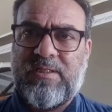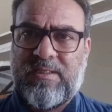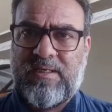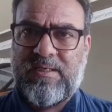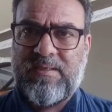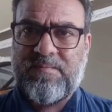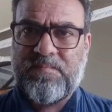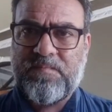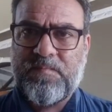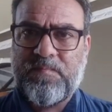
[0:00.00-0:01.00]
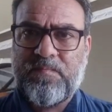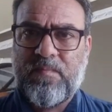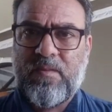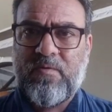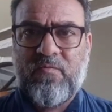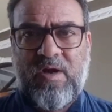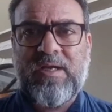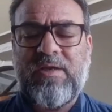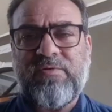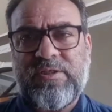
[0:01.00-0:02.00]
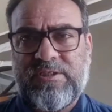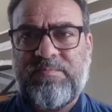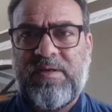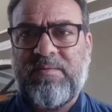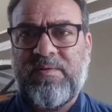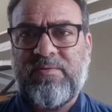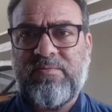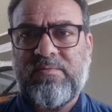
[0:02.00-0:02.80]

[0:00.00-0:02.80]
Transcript: चलता है वाकई वो डिसिप्लिन में